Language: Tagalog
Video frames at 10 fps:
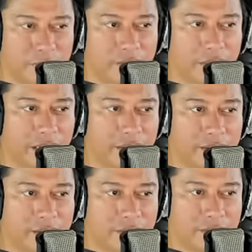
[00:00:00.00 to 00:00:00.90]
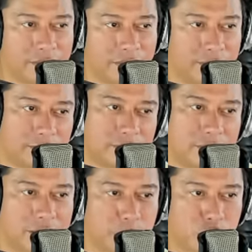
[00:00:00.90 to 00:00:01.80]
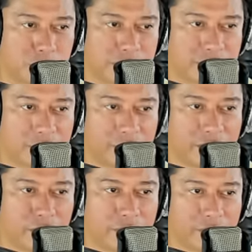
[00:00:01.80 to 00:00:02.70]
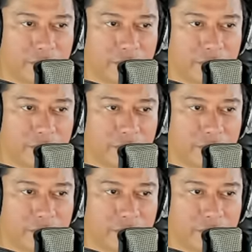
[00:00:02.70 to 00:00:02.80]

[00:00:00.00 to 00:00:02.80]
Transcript: Okay? A spokesperson of the